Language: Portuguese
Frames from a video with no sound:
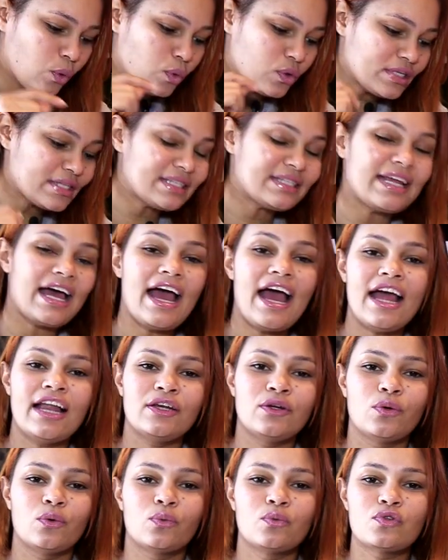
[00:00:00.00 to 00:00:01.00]
o
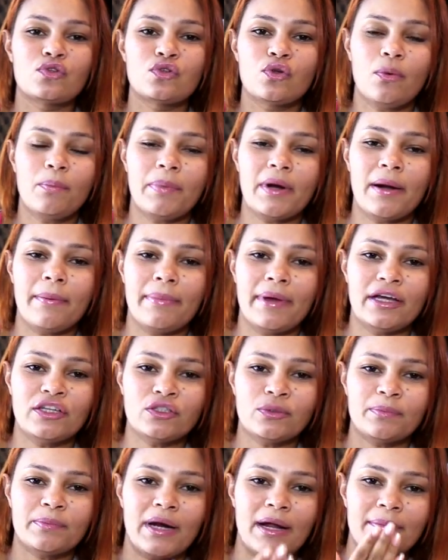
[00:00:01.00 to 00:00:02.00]
Célio, um super
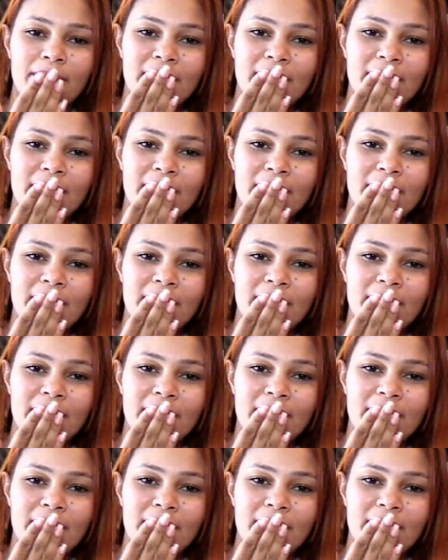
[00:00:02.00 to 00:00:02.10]
beijo para